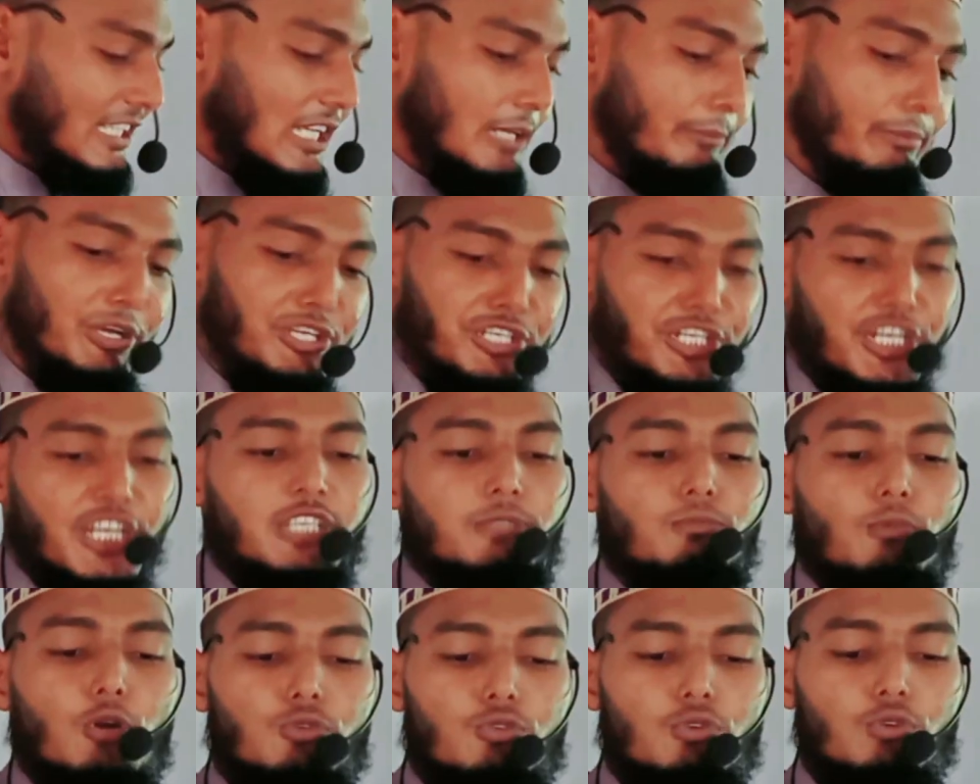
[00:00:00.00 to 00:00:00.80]
কিংবা
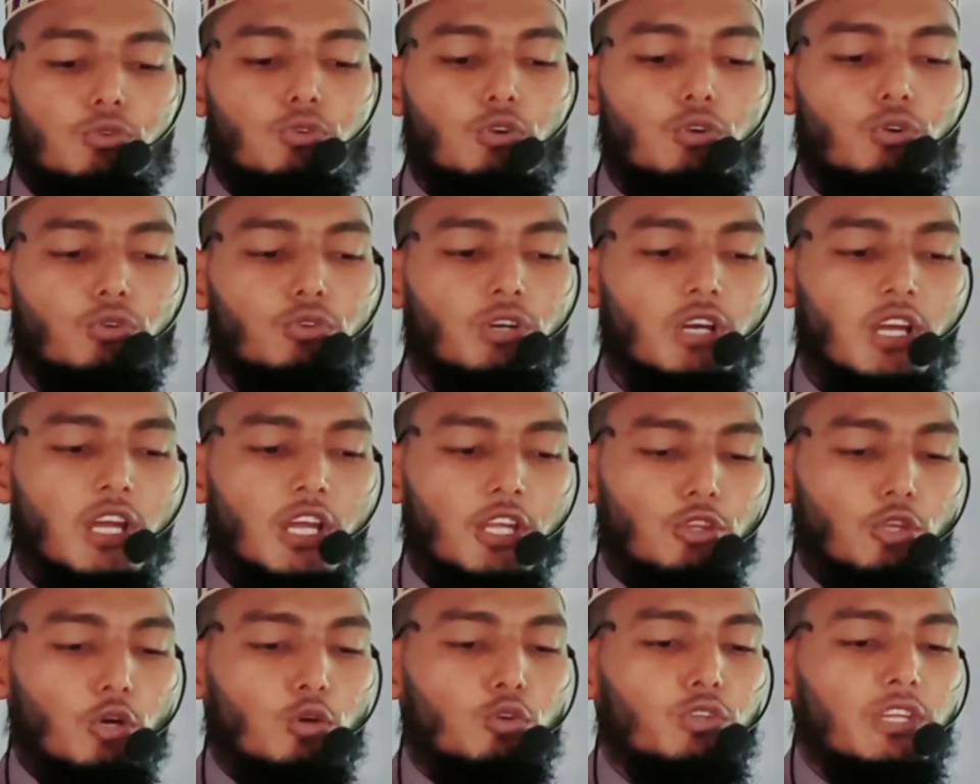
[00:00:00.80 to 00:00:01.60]
সেই বৈঠক হোক
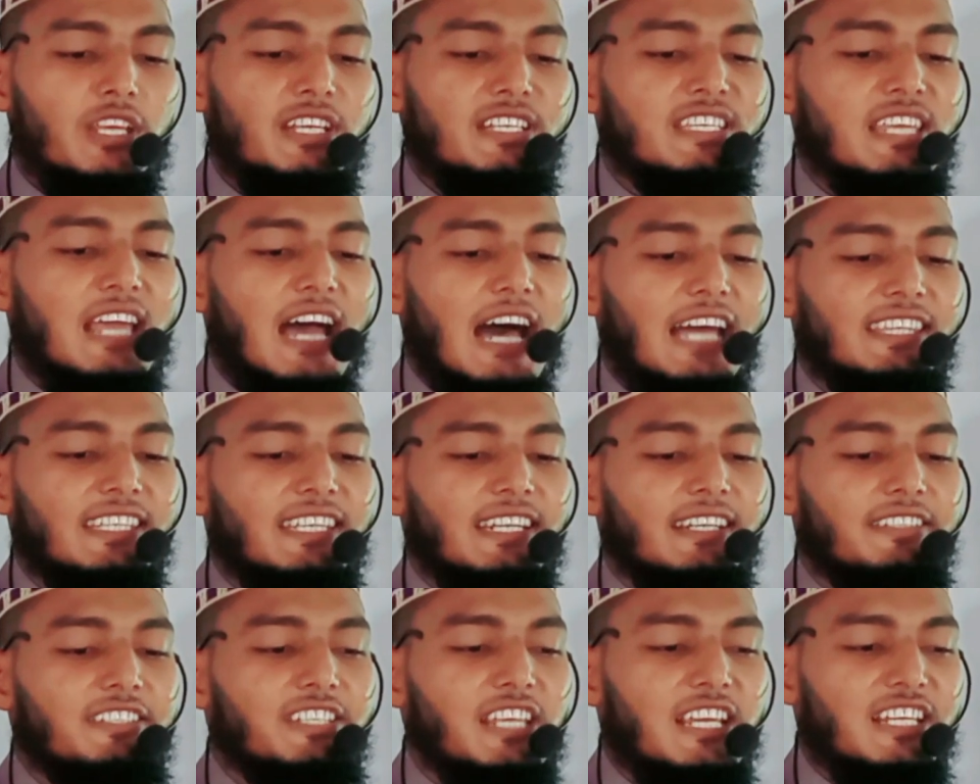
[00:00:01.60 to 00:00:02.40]
তখন এই যে
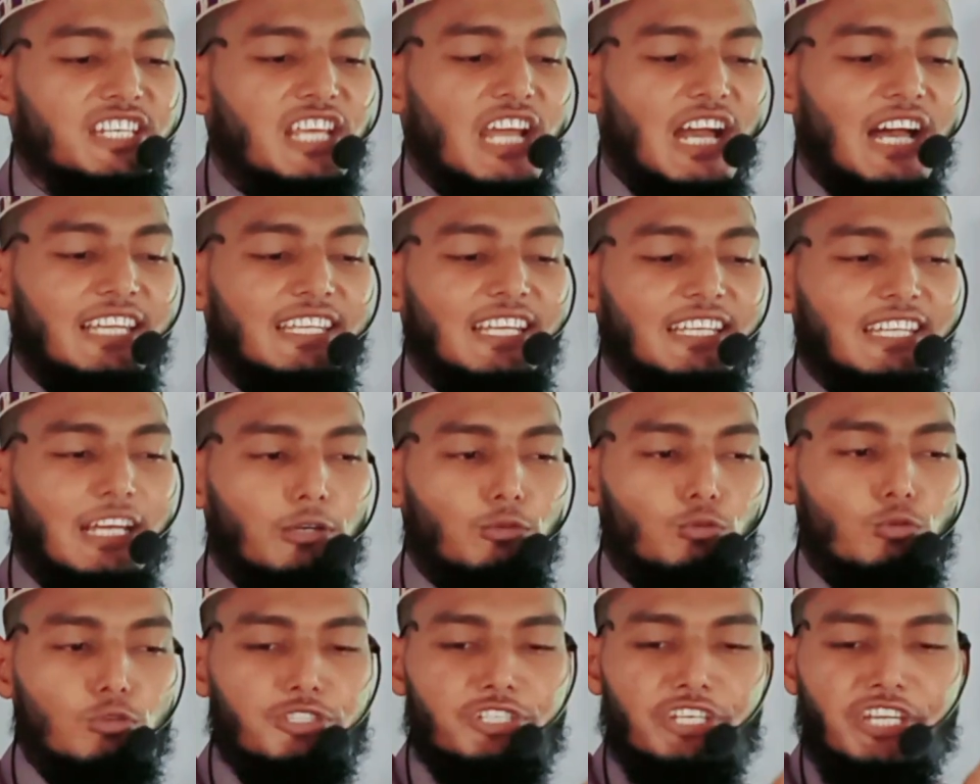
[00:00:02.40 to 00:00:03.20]
হাতের যে শাহাদাত
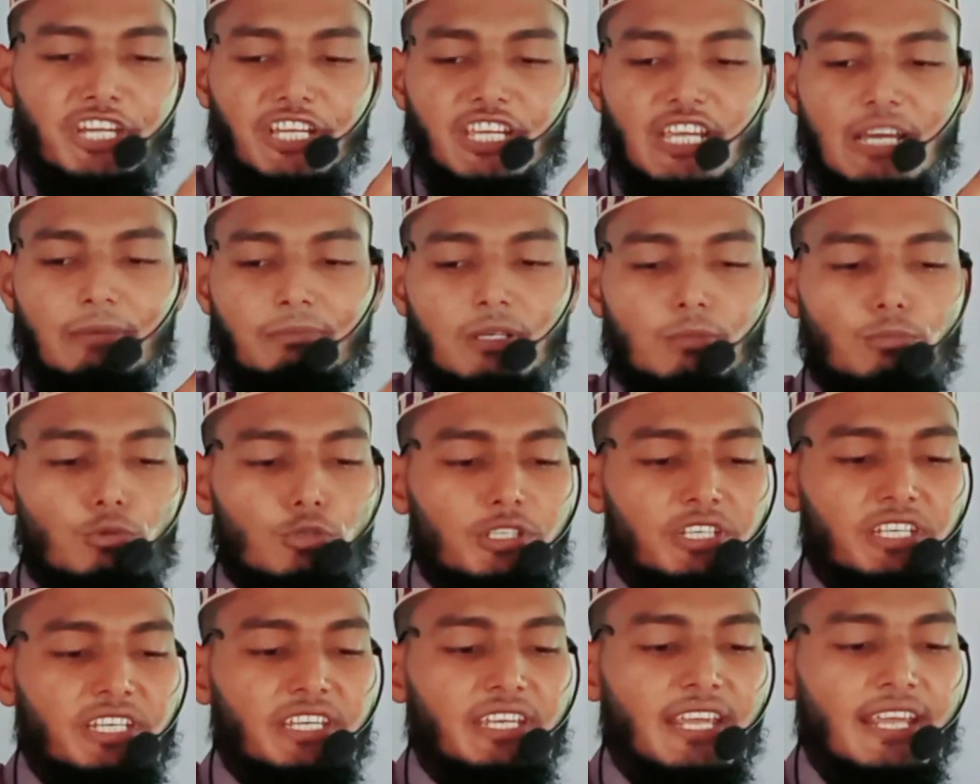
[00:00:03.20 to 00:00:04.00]
আঙ্গুল যেটাকে আমরা
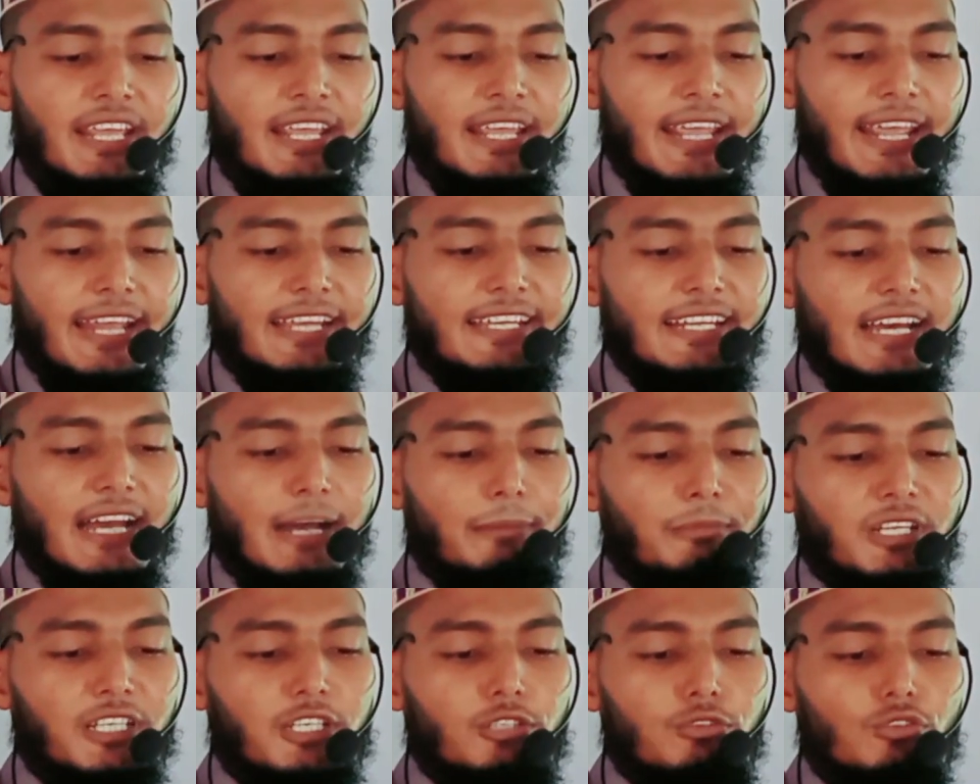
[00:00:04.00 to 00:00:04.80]
বলি এটা
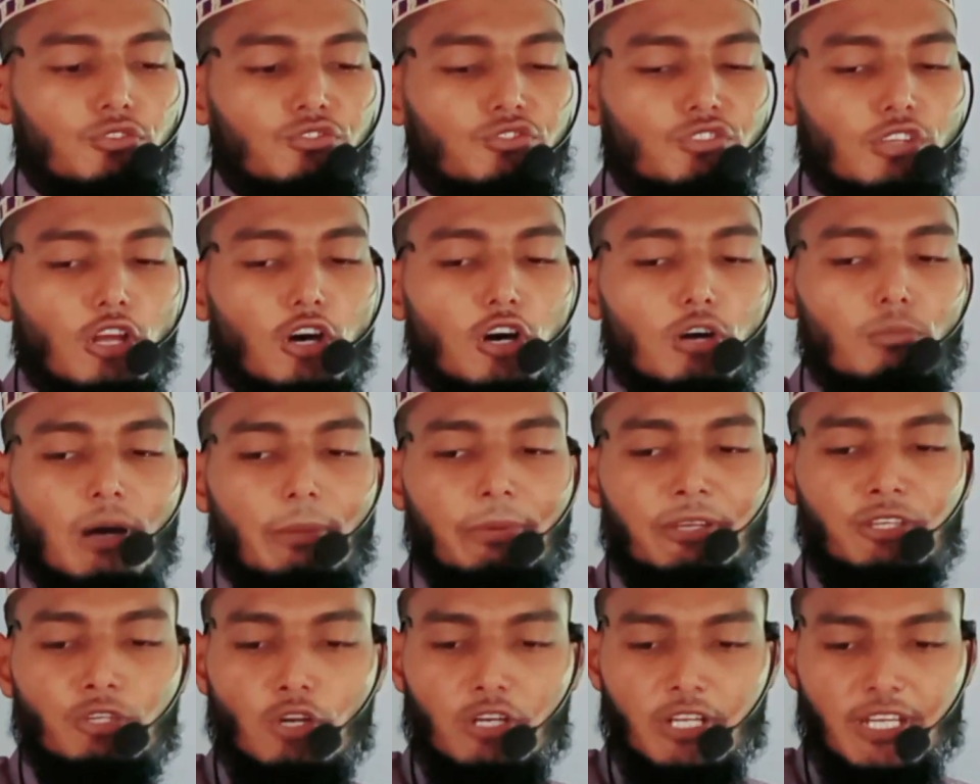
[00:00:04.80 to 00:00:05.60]
আমরা কিন্তু
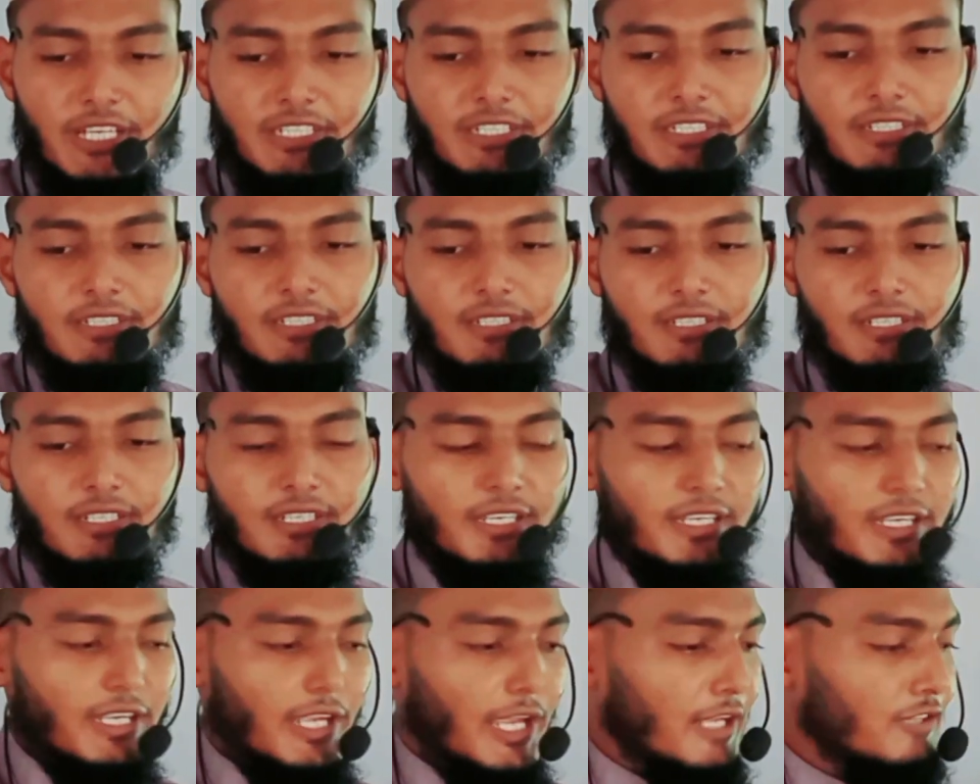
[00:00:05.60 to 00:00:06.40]
স্লোভাবে নড়াই
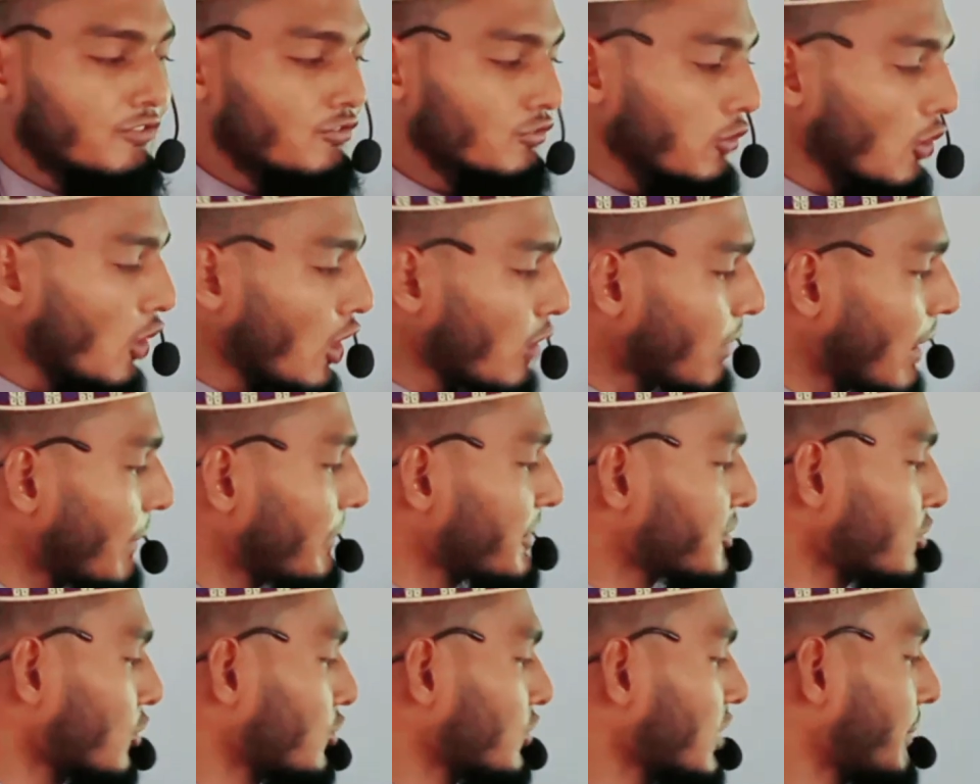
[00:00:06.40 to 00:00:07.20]
এই
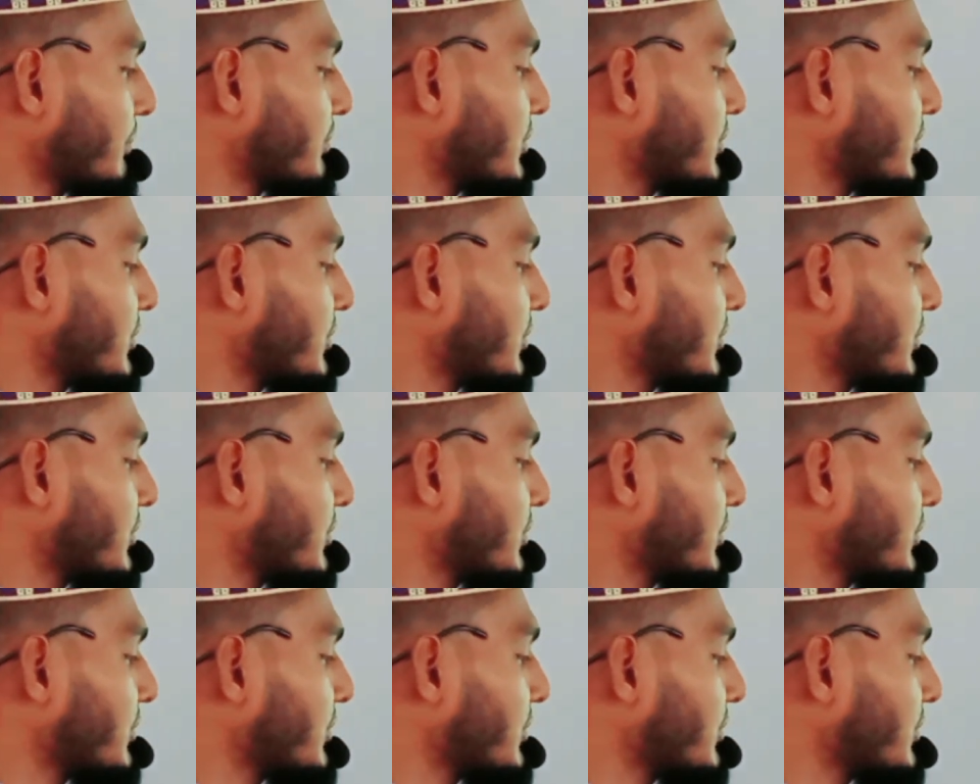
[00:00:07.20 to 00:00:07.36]
স্লোভাবে যখন